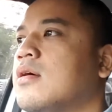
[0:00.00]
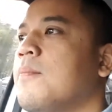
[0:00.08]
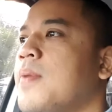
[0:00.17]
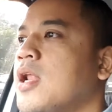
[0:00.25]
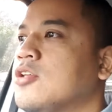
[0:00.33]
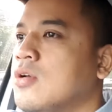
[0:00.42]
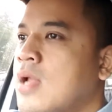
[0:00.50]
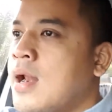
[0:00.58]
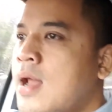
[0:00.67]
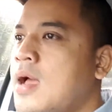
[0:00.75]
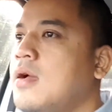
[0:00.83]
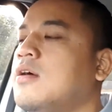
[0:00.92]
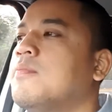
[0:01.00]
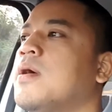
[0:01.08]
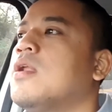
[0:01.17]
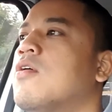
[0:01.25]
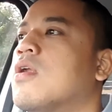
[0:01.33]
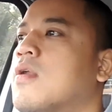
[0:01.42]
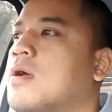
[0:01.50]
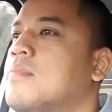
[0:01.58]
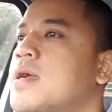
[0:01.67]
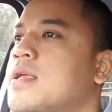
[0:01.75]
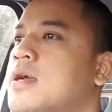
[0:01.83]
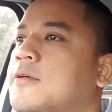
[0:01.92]
kepada saudara, kepada orang-orang
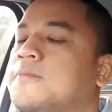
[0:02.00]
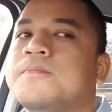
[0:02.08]
banyak.